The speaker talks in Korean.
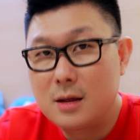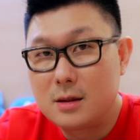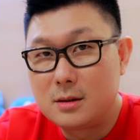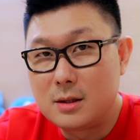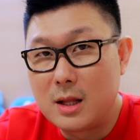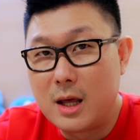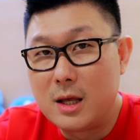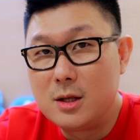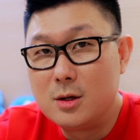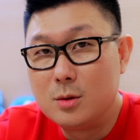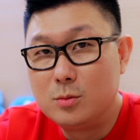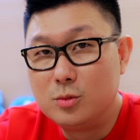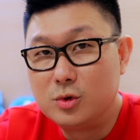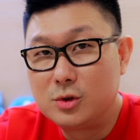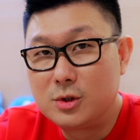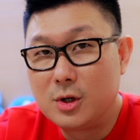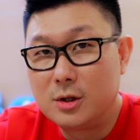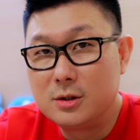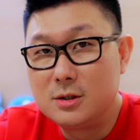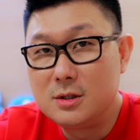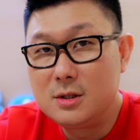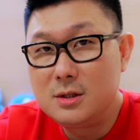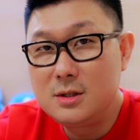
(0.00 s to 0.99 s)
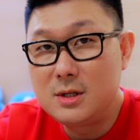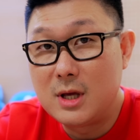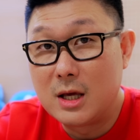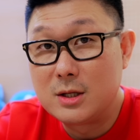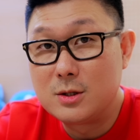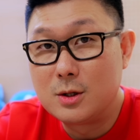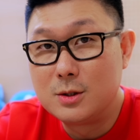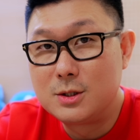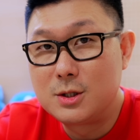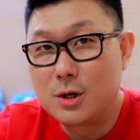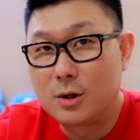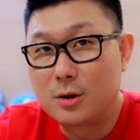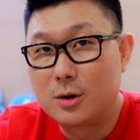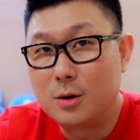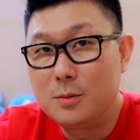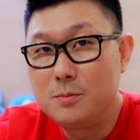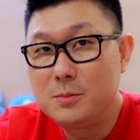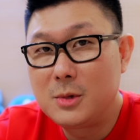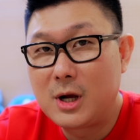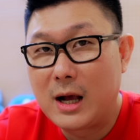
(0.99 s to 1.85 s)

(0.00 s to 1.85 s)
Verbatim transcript: 내년부터는 예전처럼